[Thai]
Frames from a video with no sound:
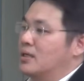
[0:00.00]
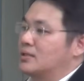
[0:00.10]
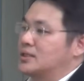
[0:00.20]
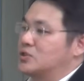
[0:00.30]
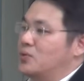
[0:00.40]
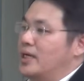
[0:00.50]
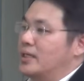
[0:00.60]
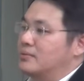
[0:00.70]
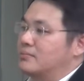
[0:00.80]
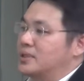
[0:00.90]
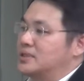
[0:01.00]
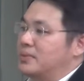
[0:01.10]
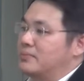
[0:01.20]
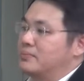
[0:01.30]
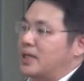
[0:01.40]
ก็จะช่วยมันจะ
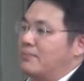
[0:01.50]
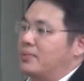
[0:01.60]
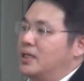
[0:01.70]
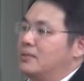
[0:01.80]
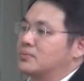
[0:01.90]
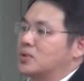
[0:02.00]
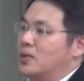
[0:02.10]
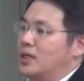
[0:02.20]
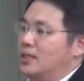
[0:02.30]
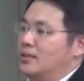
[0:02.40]
เป็นการเพิ่มตัว